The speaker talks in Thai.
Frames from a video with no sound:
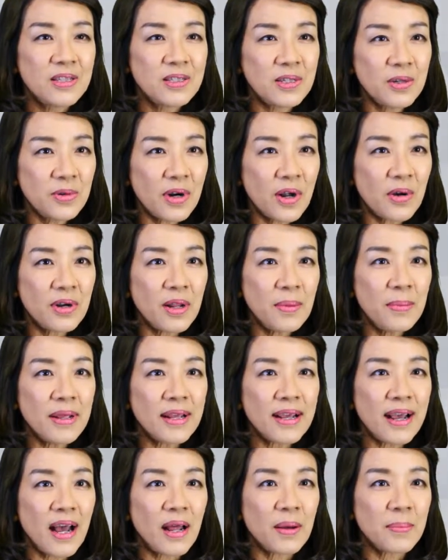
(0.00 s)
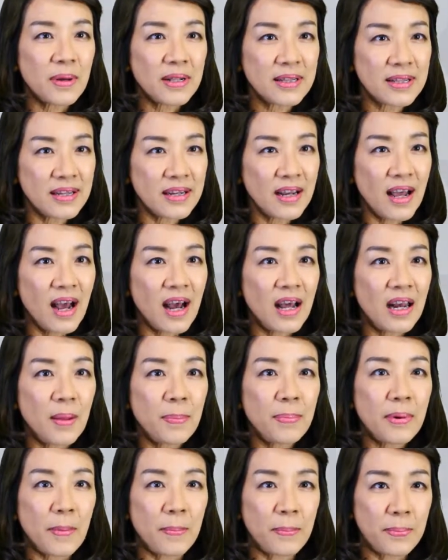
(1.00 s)
ซึ่งเราได้มีการพัฒนาและ
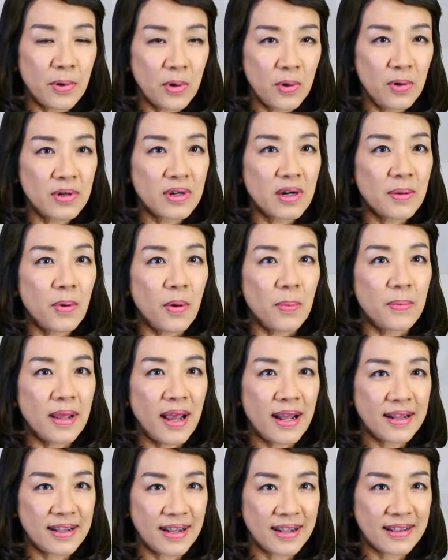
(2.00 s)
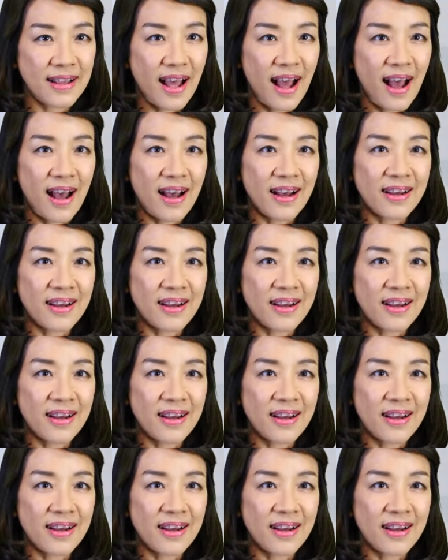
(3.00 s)
ปรับปรุงระบบงานต่า